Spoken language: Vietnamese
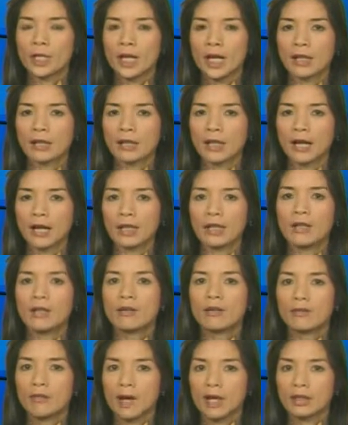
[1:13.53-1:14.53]
hạng nặng
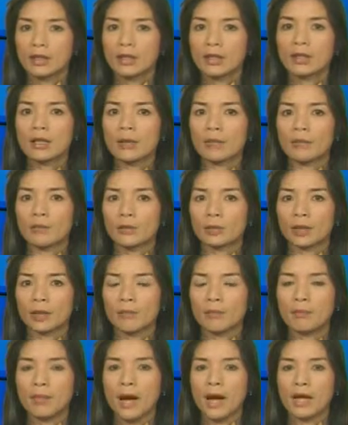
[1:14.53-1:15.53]
và thiết lập vùng
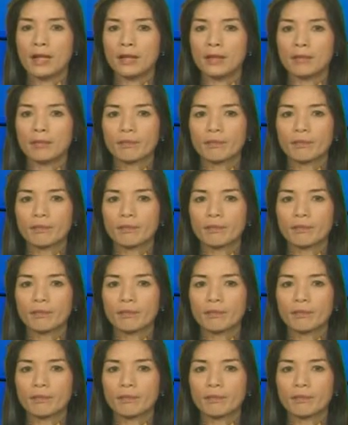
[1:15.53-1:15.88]
cấm bài.